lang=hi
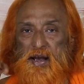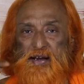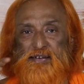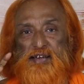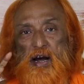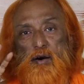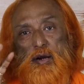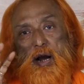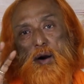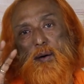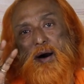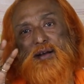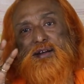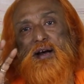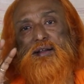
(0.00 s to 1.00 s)
ऐसा एक
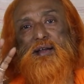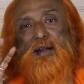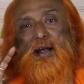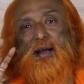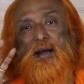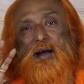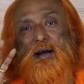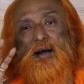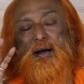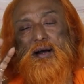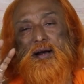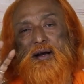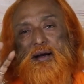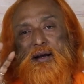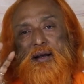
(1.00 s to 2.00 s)
आवाज़ आते
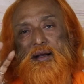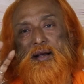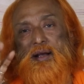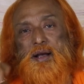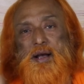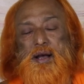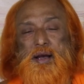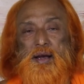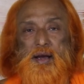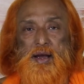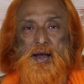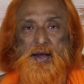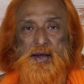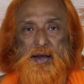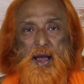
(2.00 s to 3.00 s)

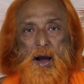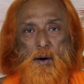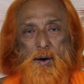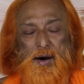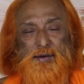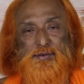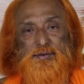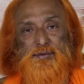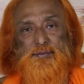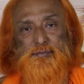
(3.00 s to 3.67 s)
रहेगा ये आवाज़